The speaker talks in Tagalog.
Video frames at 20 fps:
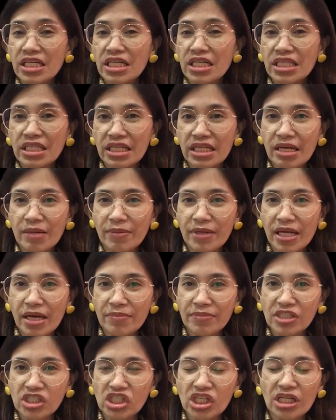hindi naman
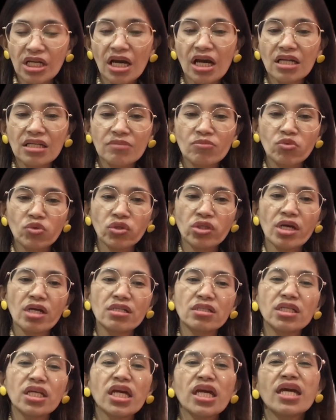namin siya
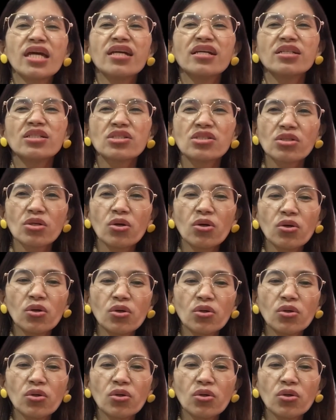nakalimutan. So,